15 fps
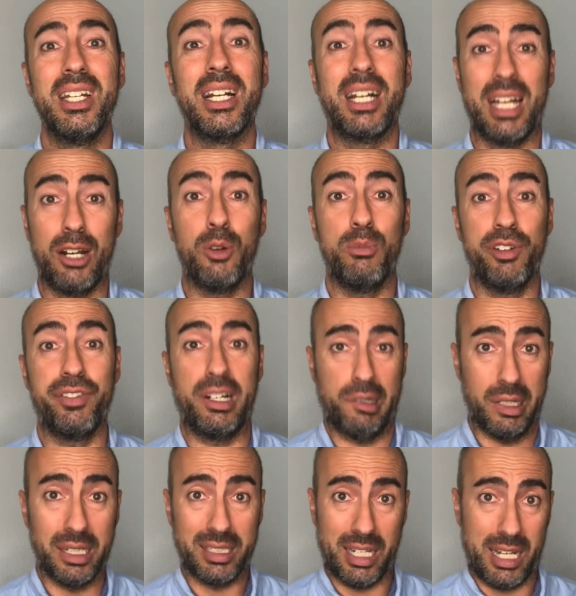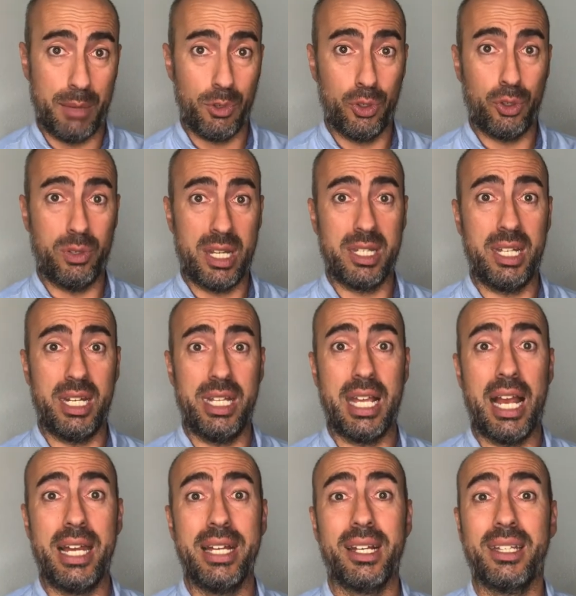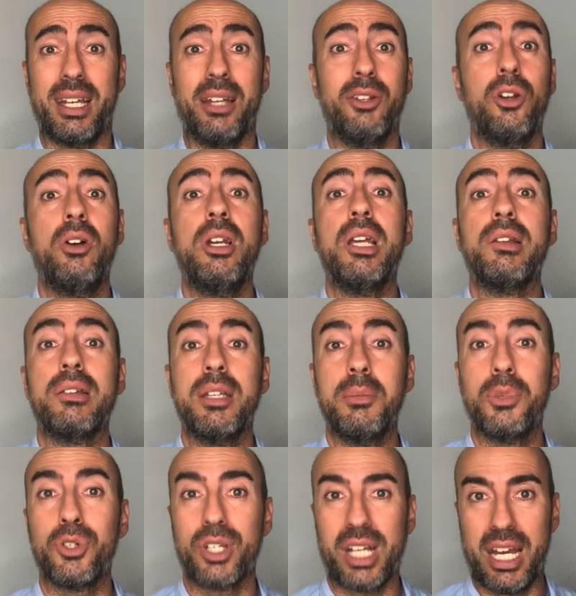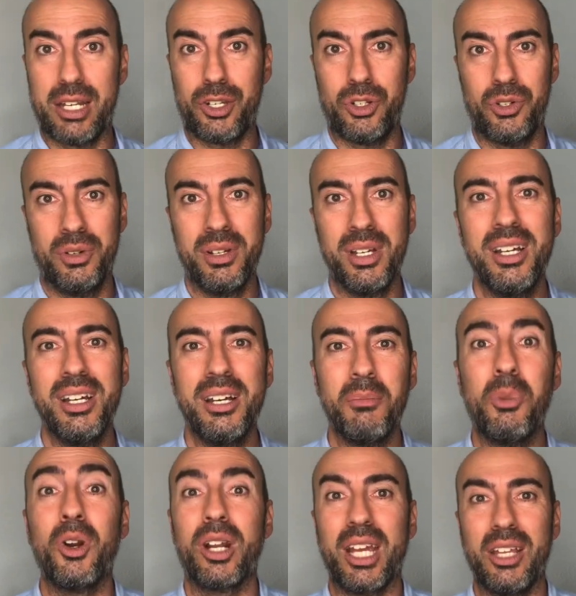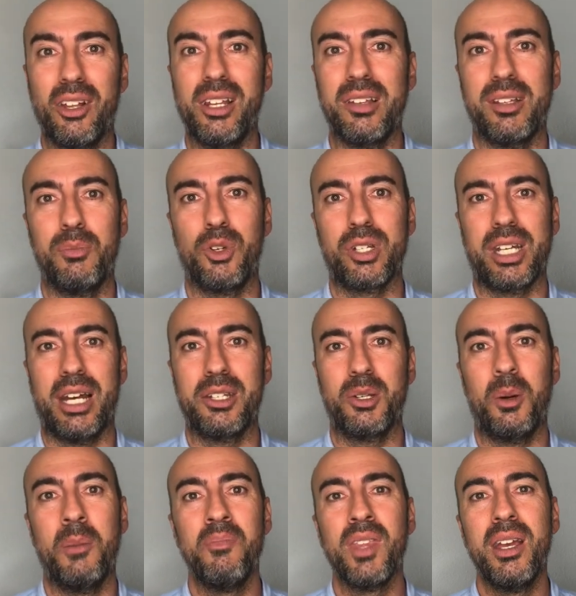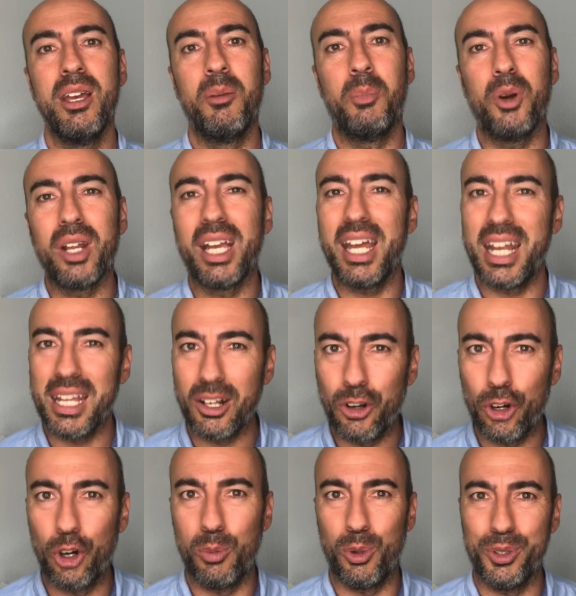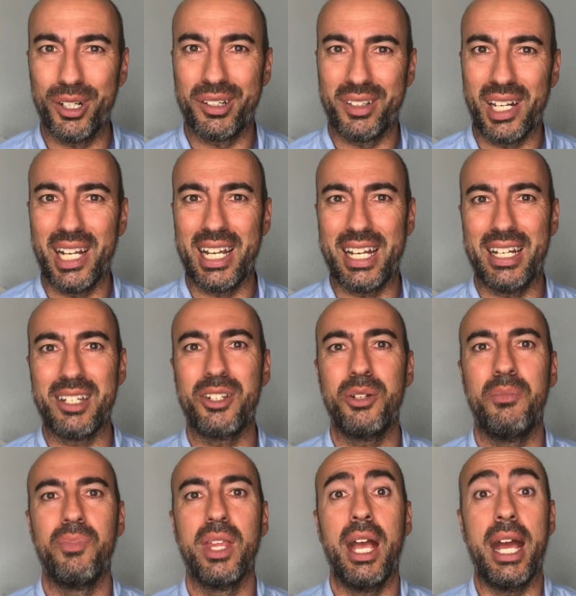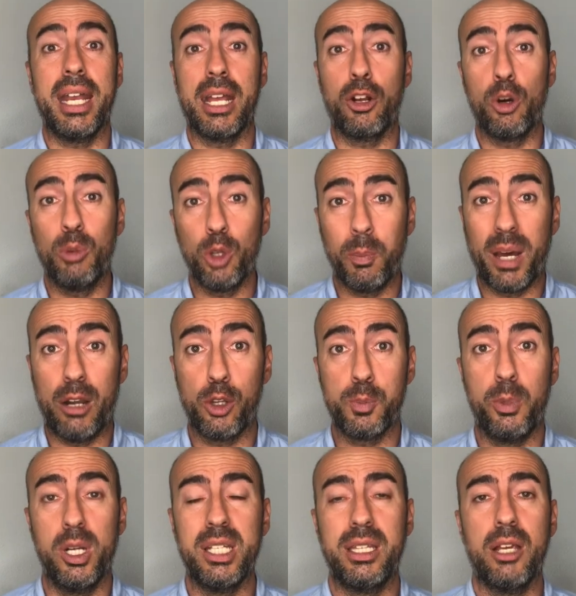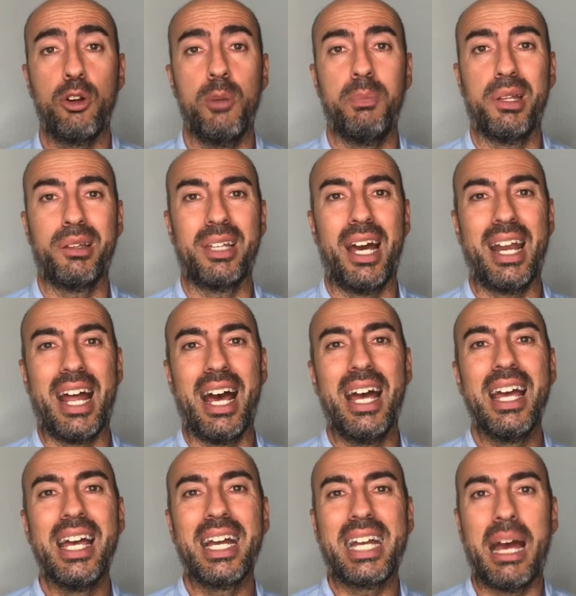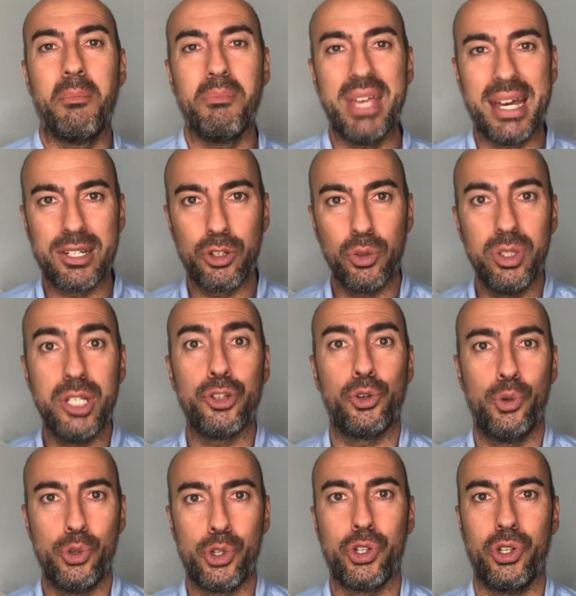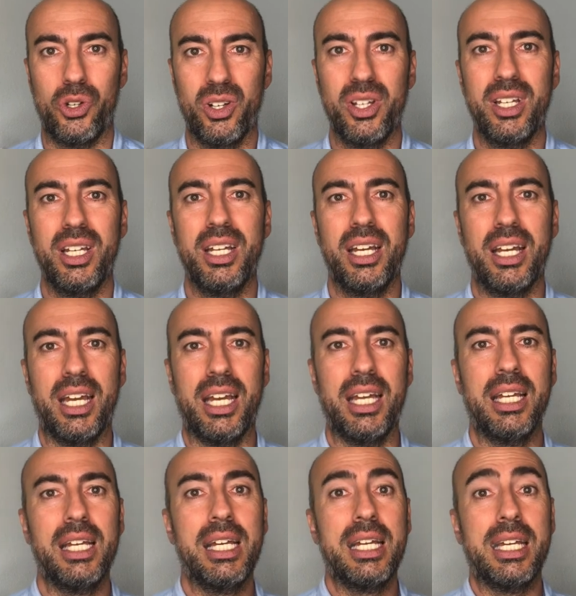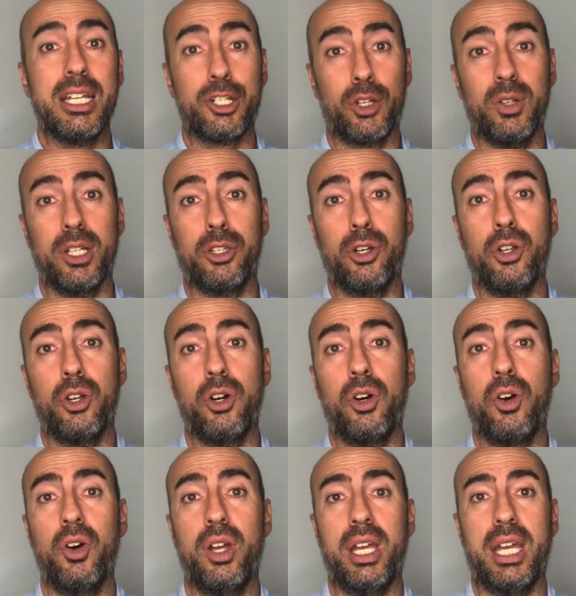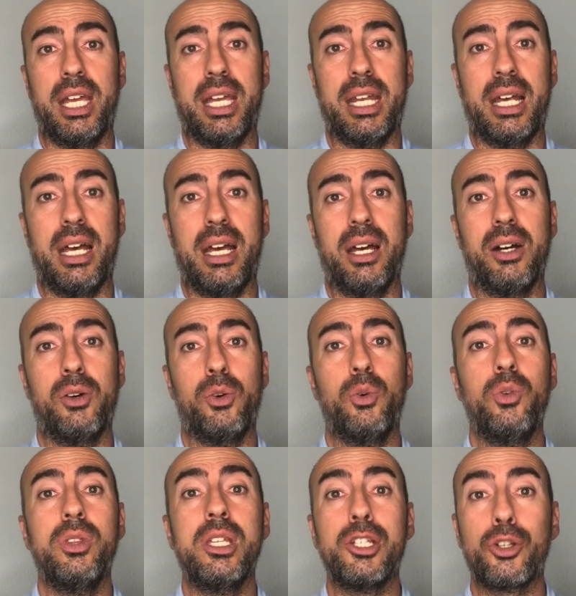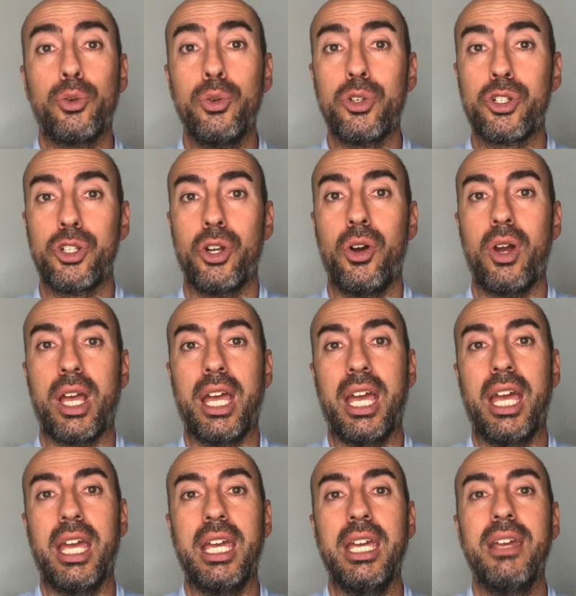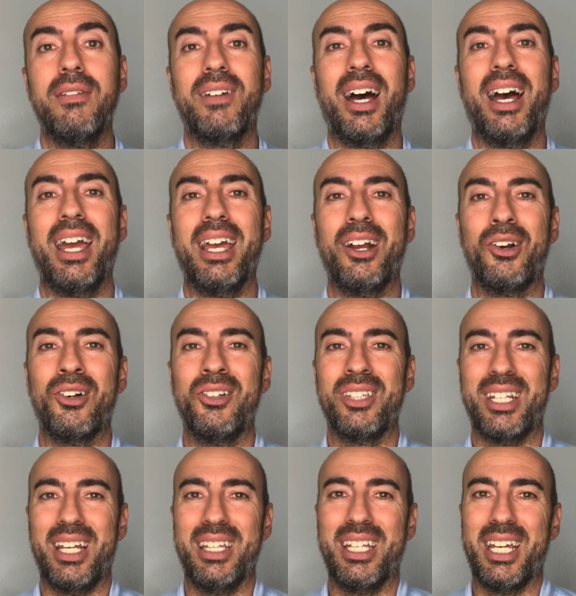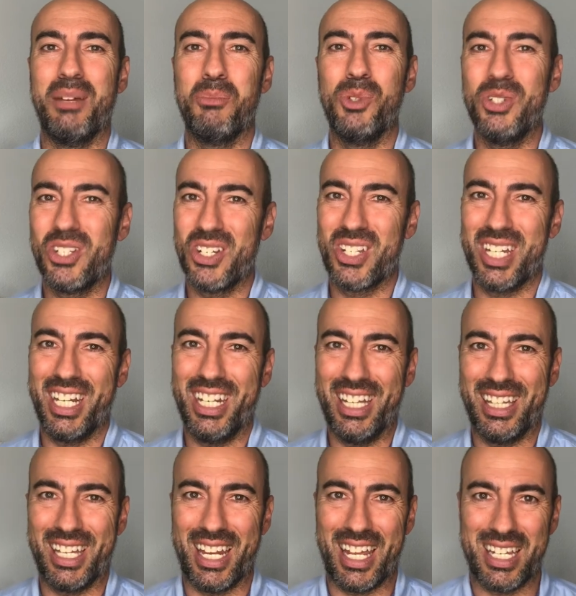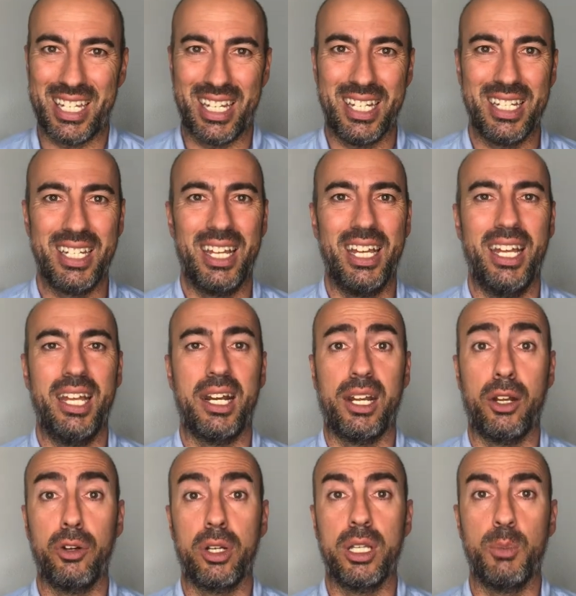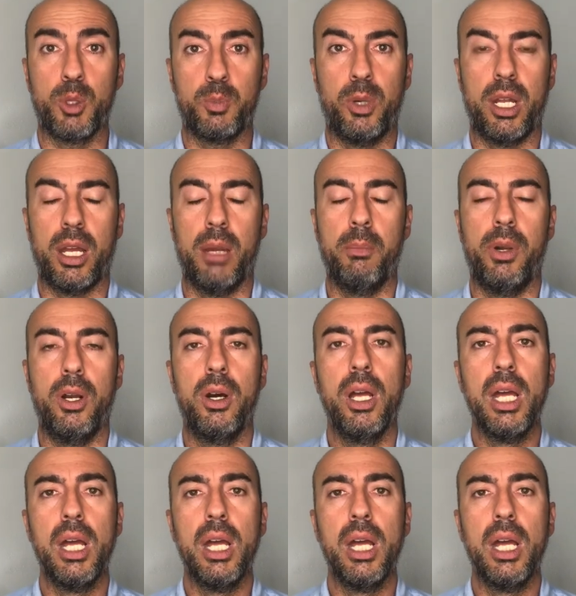Claro, muy fácil, teníamos una serie de alertas, no le hicimos caso. ¿Por qué no le hicimos caso? Porque era incómodo hacerle caso. Era incómodo para los políticos empezar a cambiar su discurso. ¿eh? Y sobre todo era un discurso que iba en contra de muchos intereses. ¿eh? Recordemos, por ejemplo,